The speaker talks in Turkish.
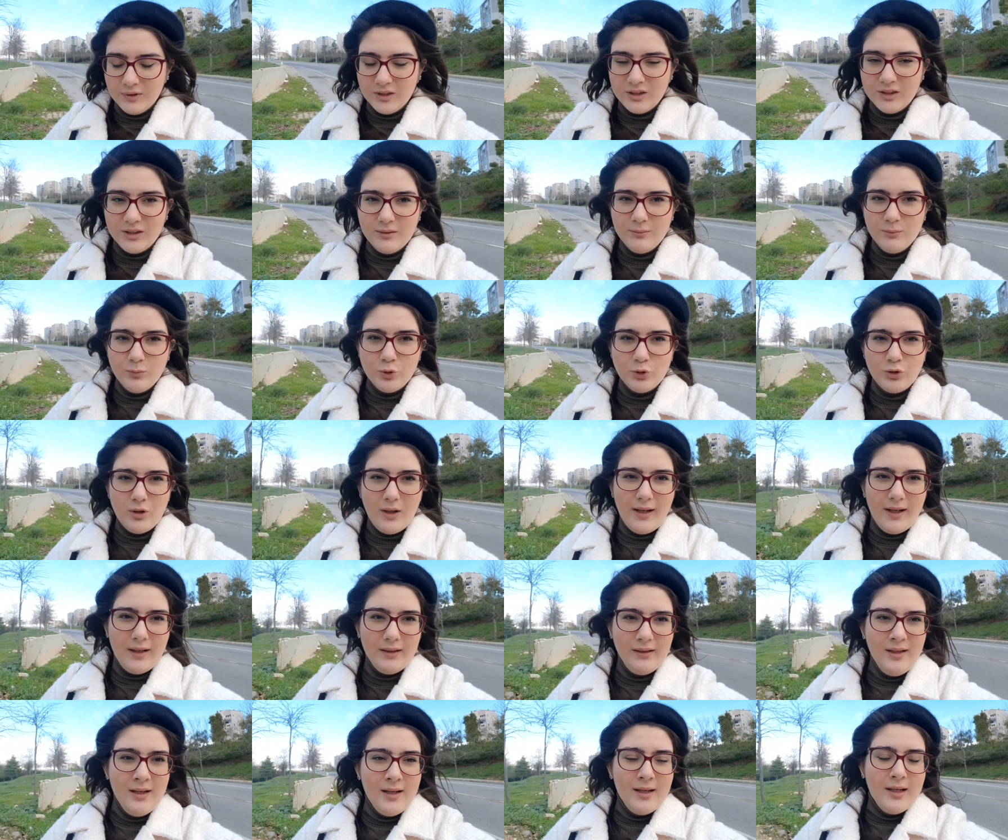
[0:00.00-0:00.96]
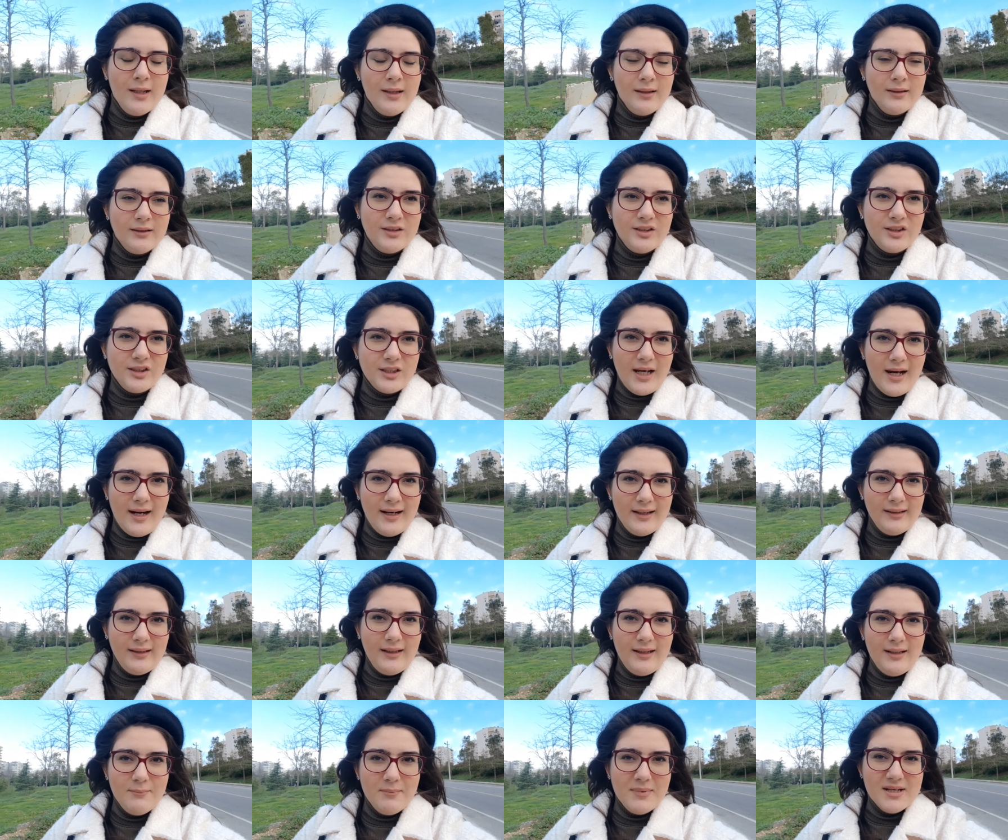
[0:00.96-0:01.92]
söylemiştim. Şu an
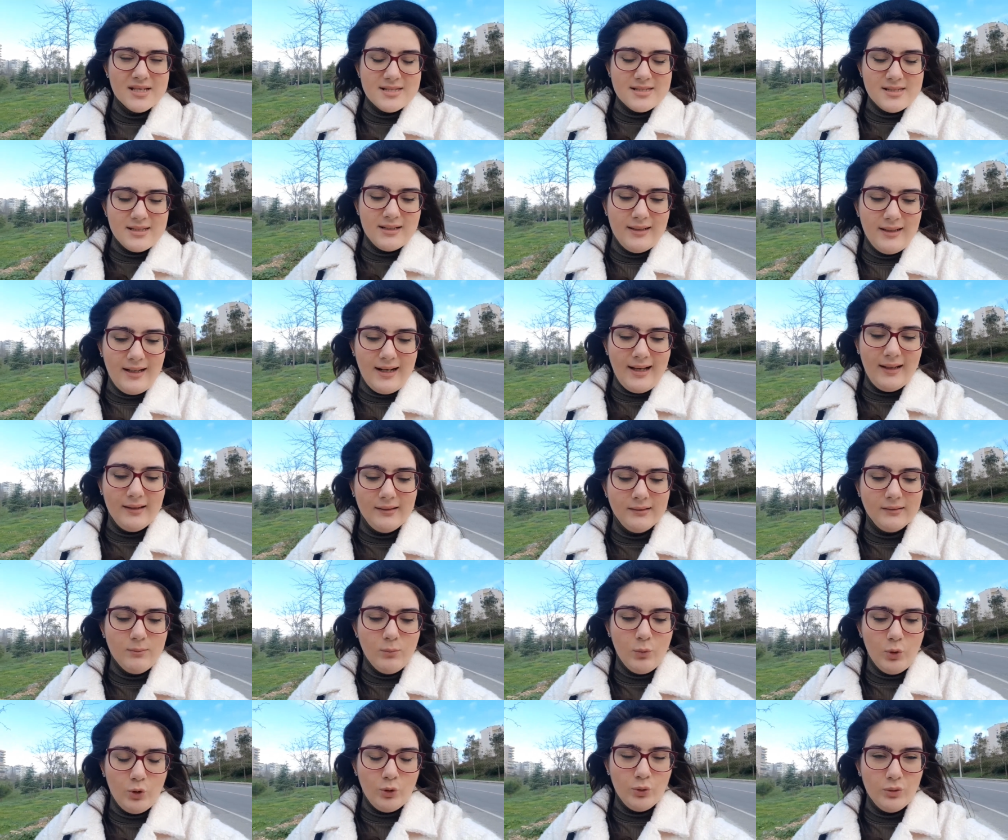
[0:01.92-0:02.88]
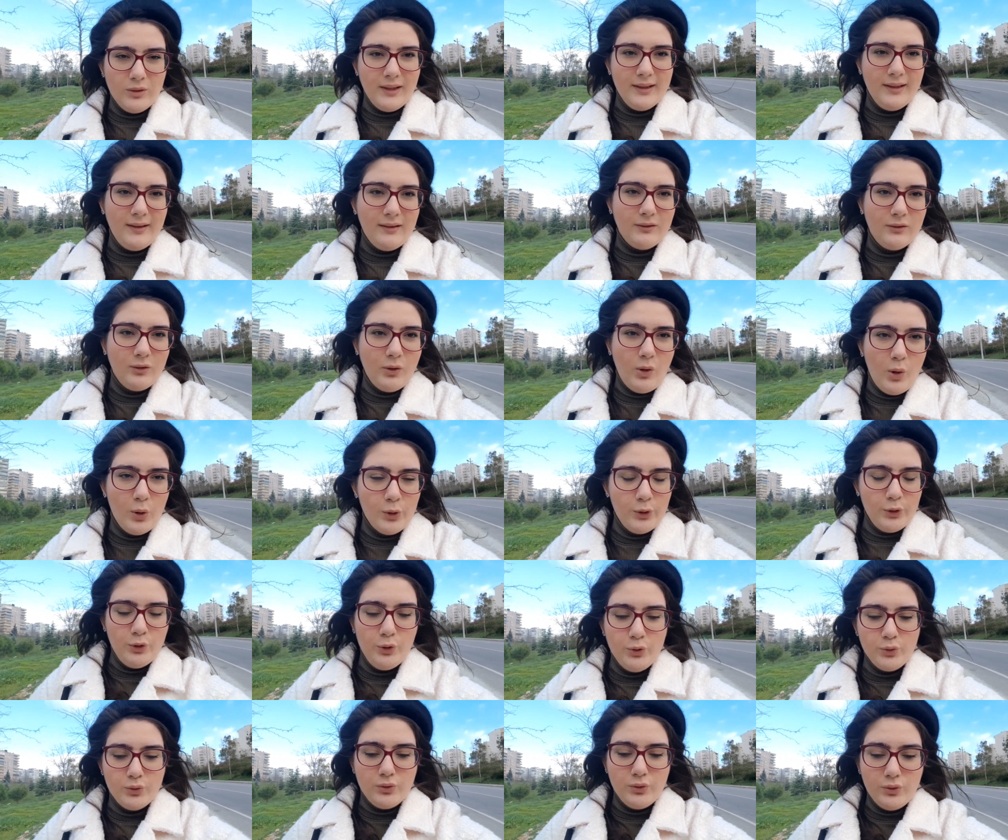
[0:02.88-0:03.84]
dışarıdayım, hazırlandım. Okula doğru
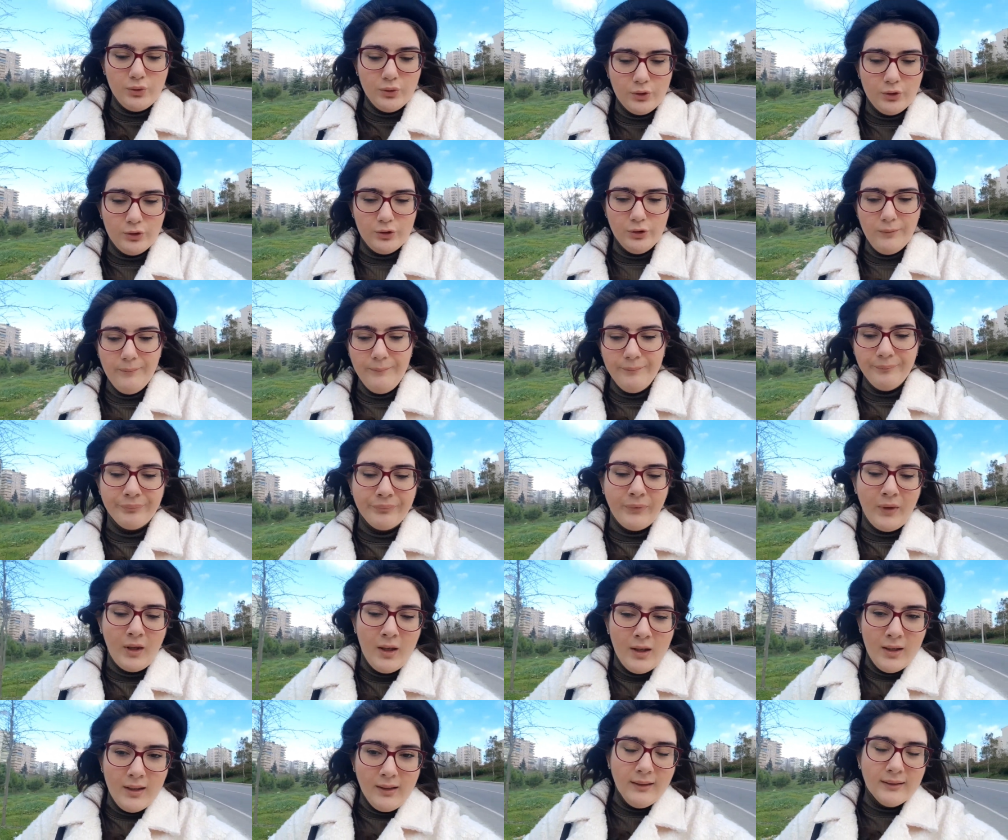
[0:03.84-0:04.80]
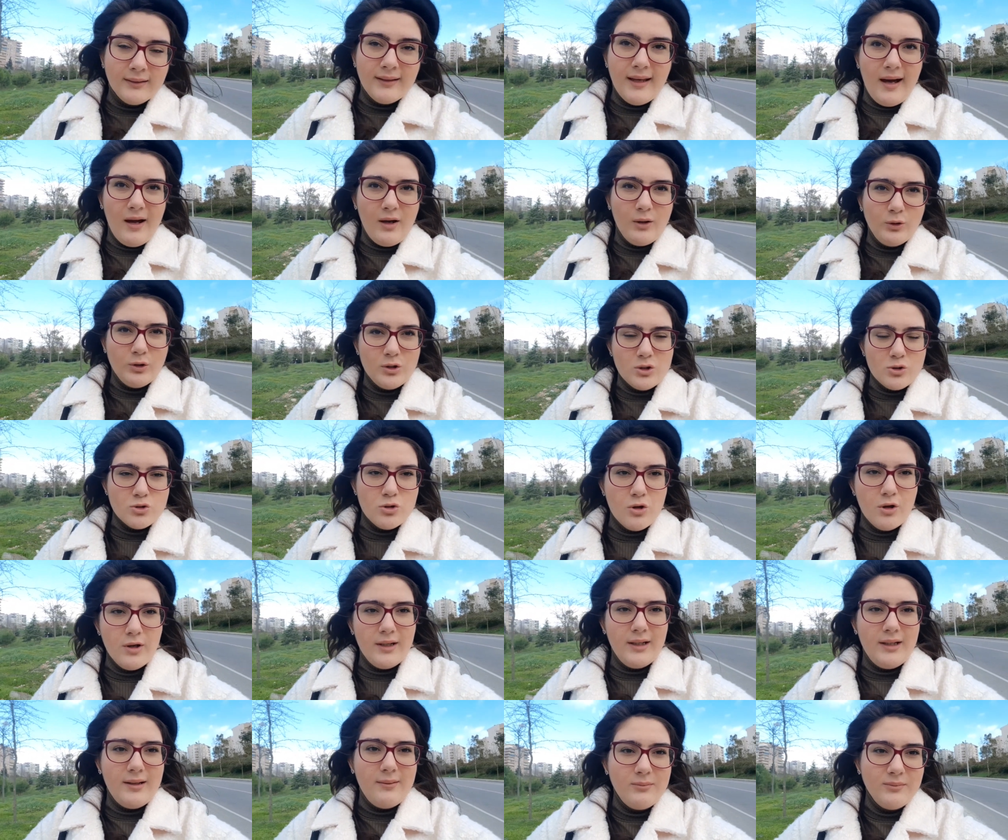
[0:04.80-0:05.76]
yürüyorum. Daha önce
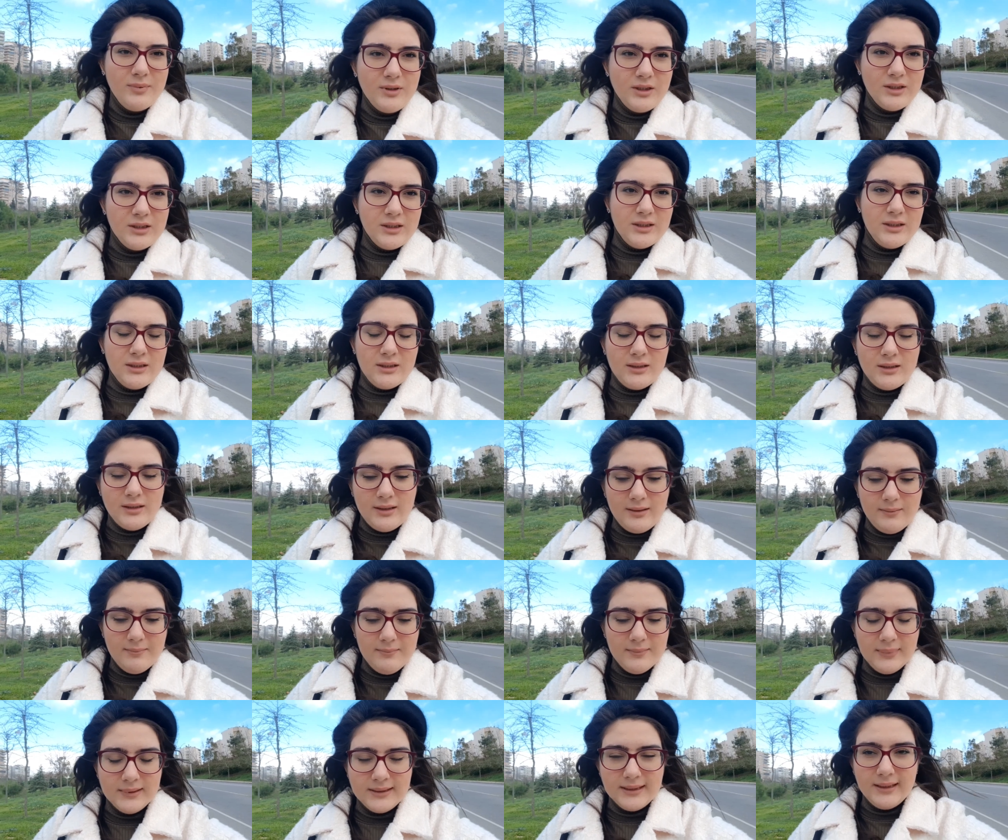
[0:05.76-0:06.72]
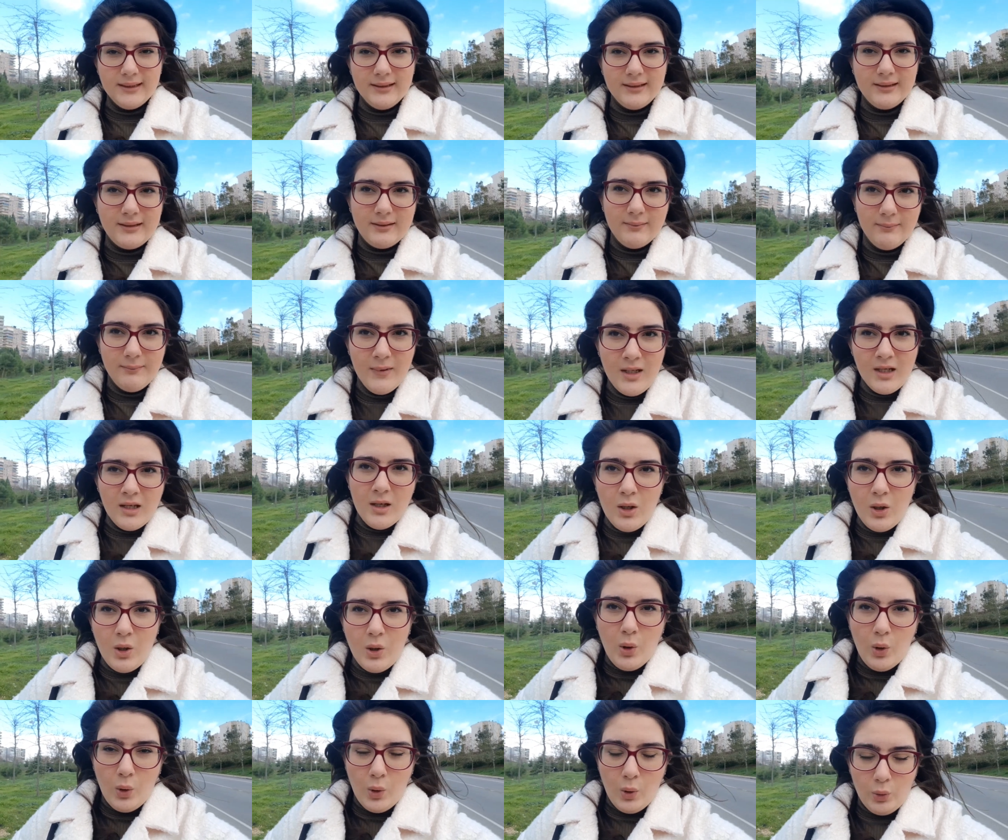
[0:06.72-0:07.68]
söylemiştim sanırım.
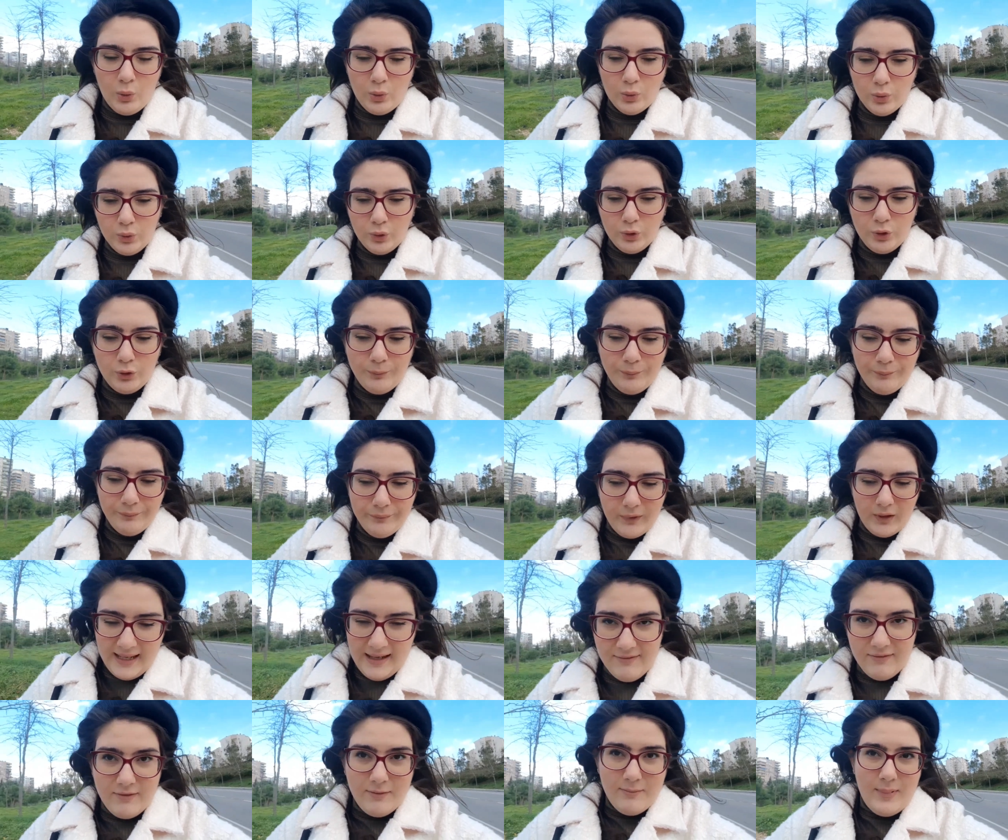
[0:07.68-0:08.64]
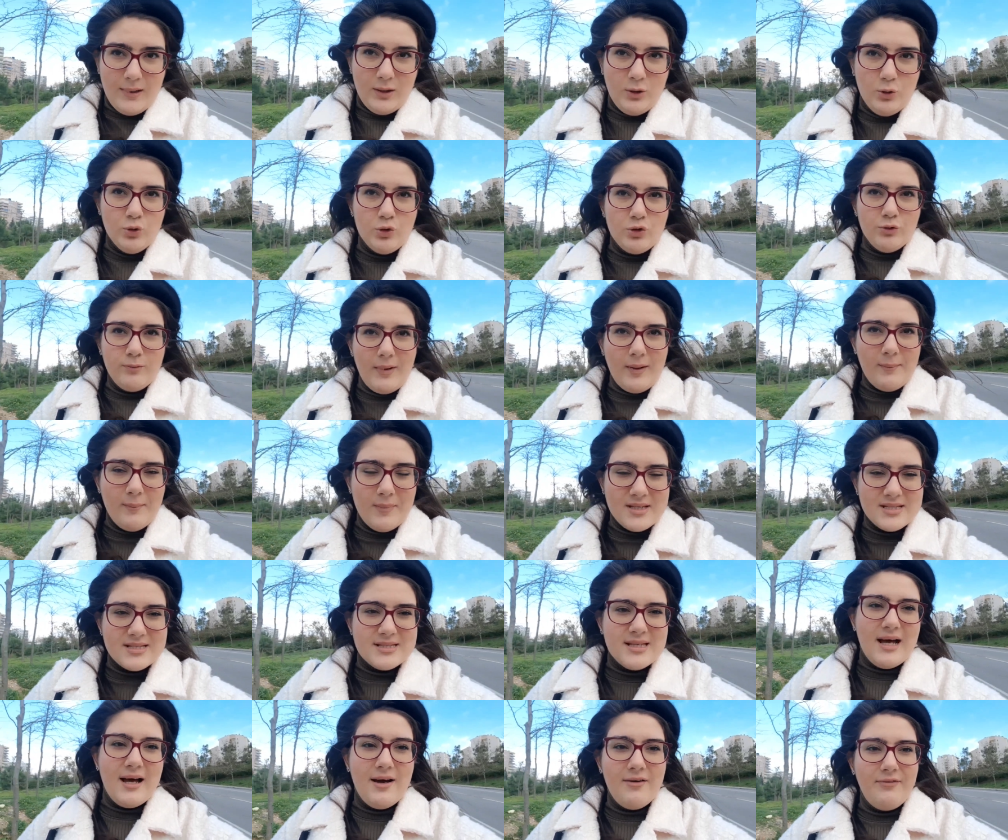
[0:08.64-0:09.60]
Okulum evime yürüme
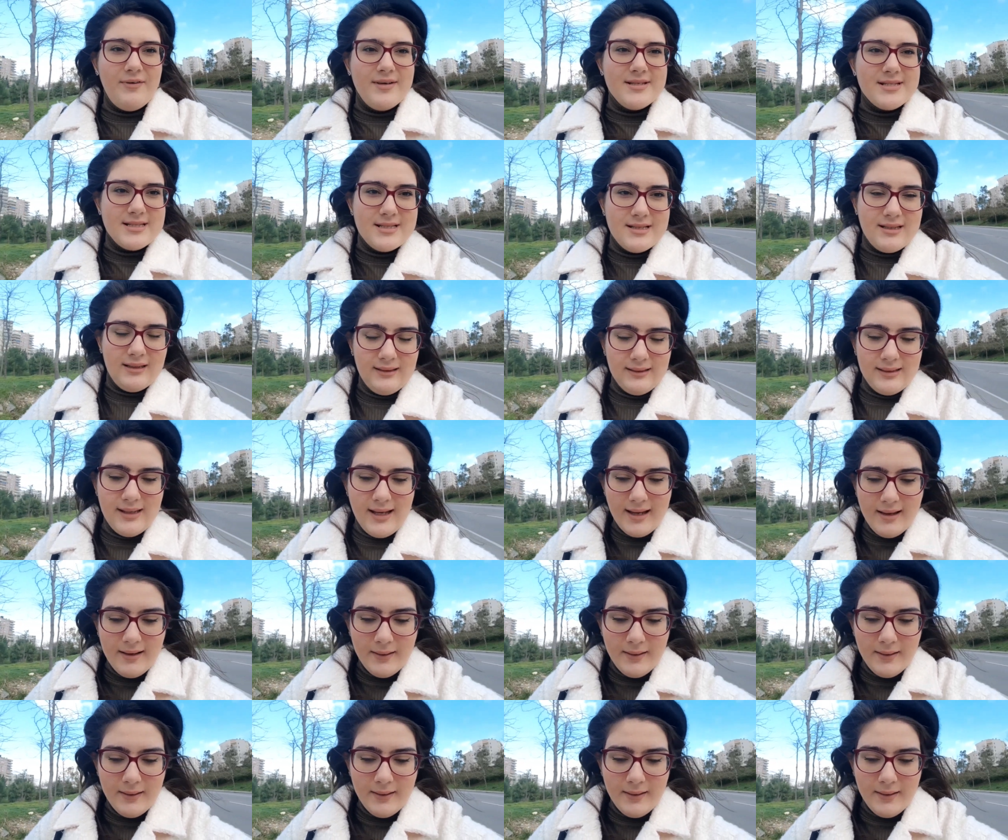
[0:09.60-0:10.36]
mesafesinde.